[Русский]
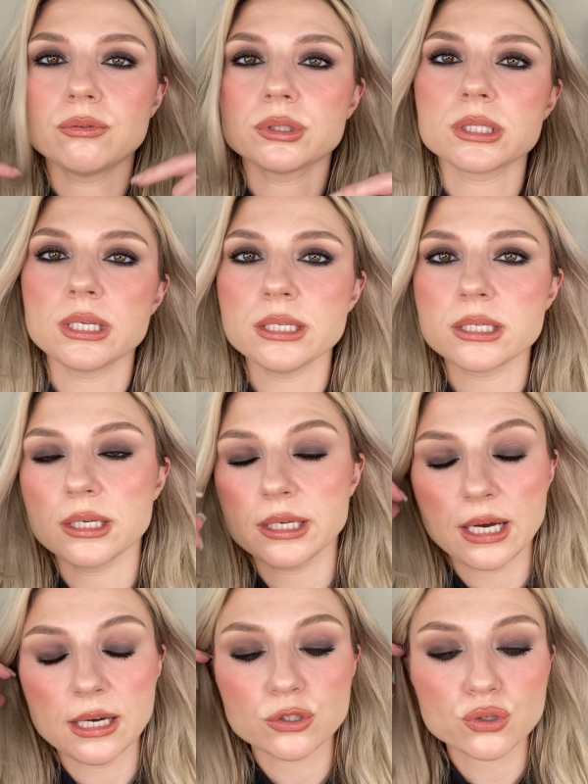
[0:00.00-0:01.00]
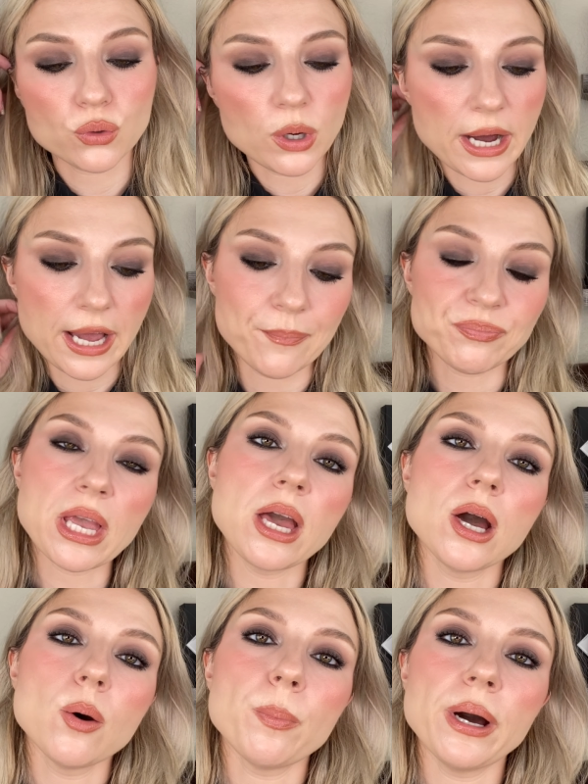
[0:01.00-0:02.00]
вот здесь я сухая,
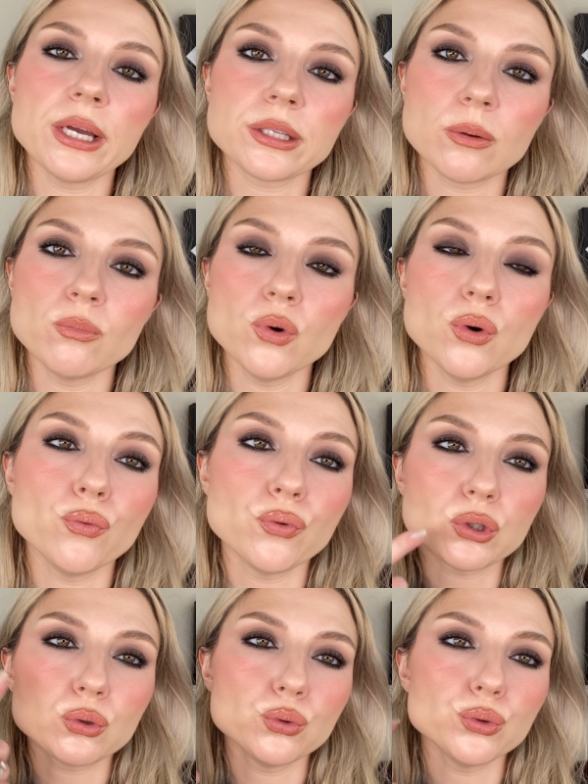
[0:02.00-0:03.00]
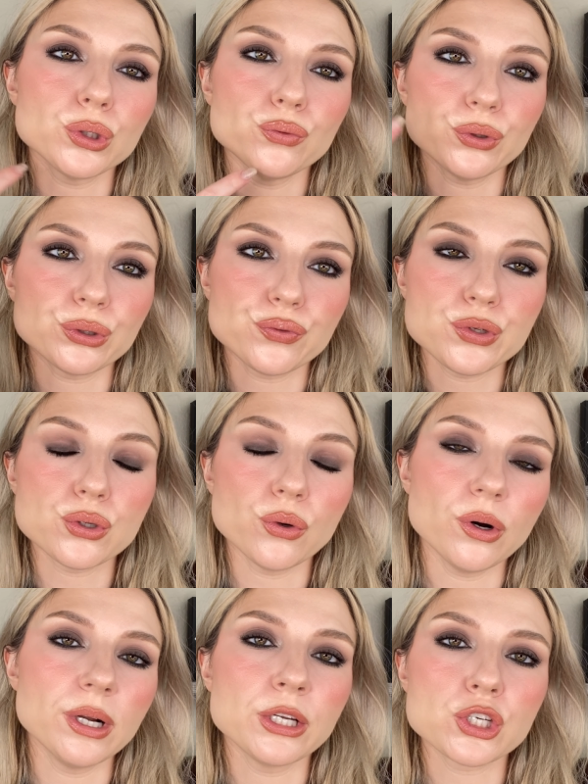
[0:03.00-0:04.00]
поэтому вот тут вот
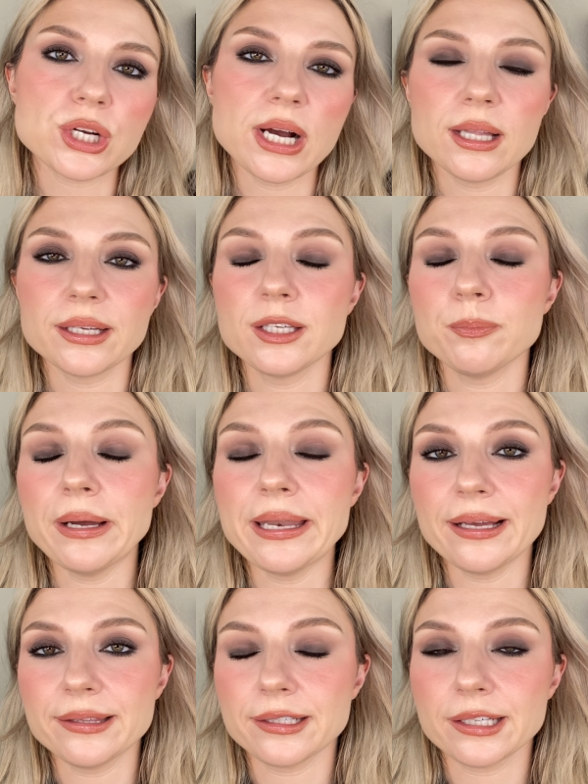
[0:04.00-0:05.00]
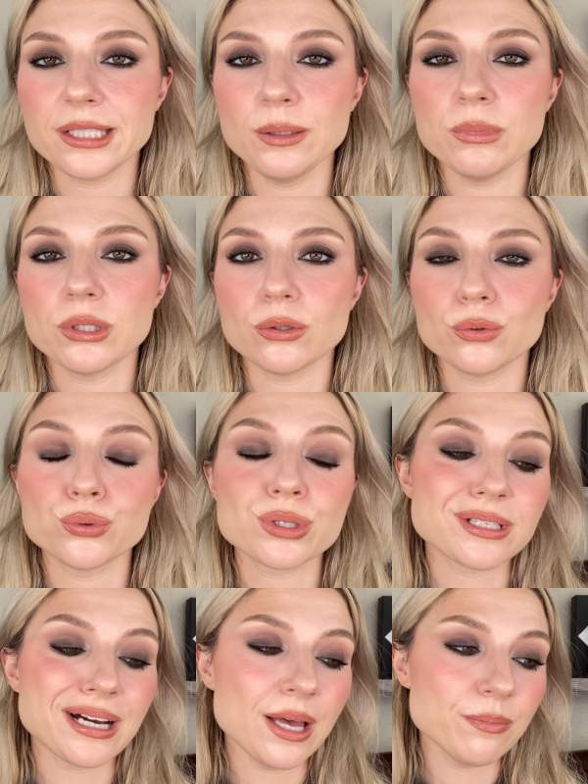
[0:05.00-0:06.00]
все лежало непонятно какими-то
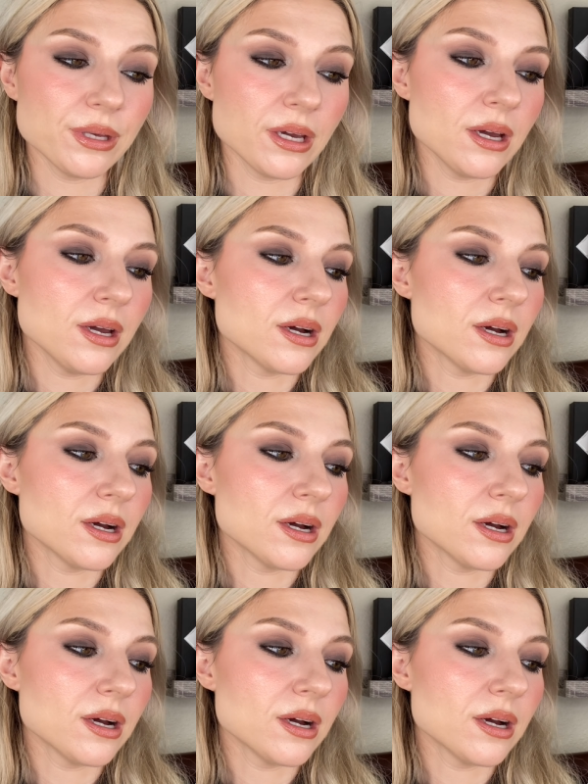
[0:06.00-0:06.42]
кусками,